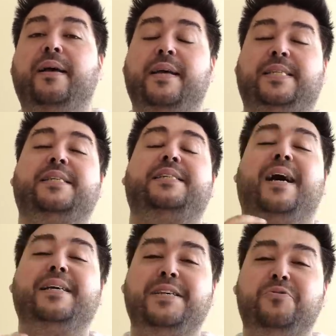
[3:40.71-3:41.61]
Et ça c'est
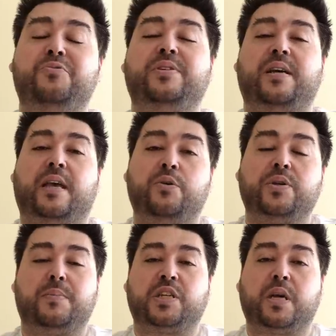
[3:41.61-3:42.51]
assez cool, c'est rigolo,
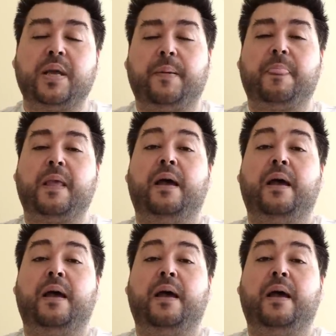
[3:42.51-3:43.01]
ça marche très bien.